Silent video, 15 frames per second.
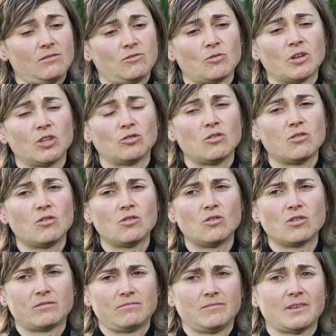sobre
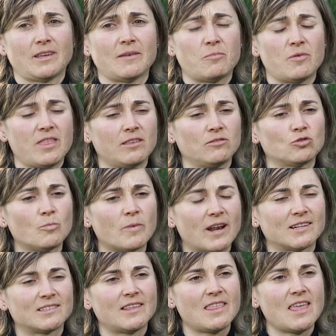todo que pueden
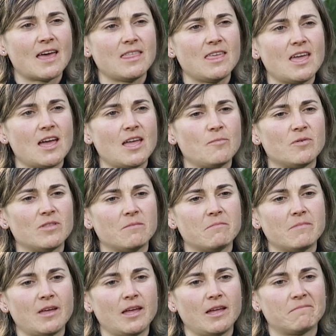superarse día a día y pueden
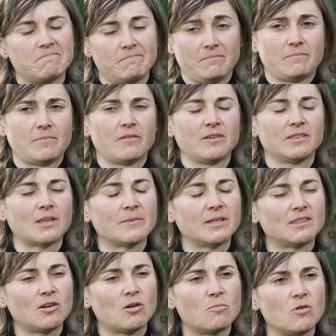ver
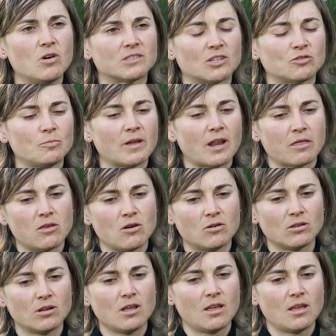perfectamente cómo esa superación